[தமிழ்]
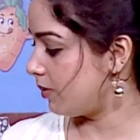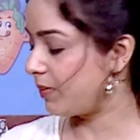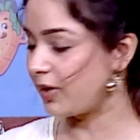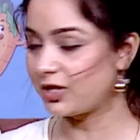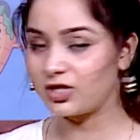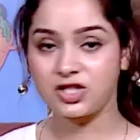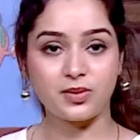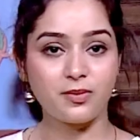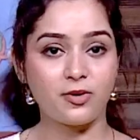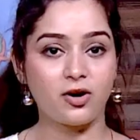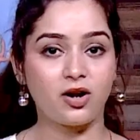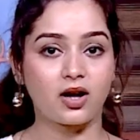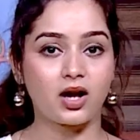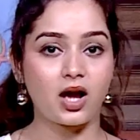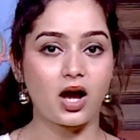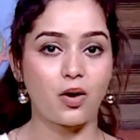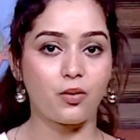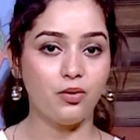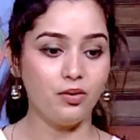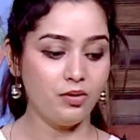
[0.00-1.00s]
பச்சை
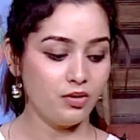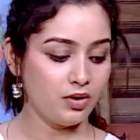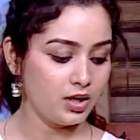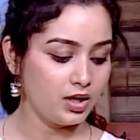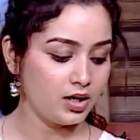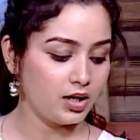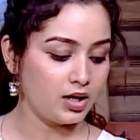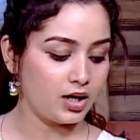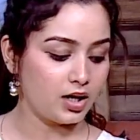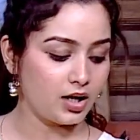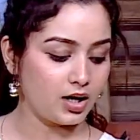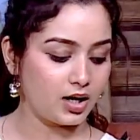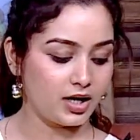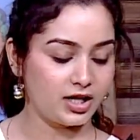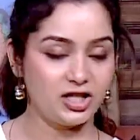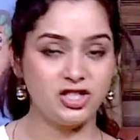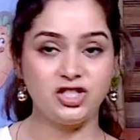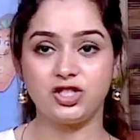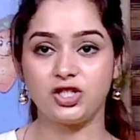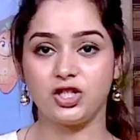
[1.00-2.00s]
மிளகாவும்
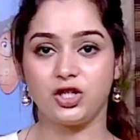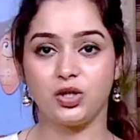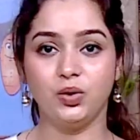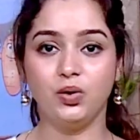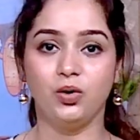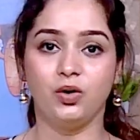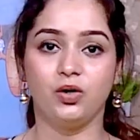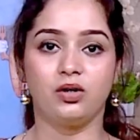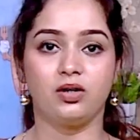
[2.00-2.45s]
இஞ்சியும்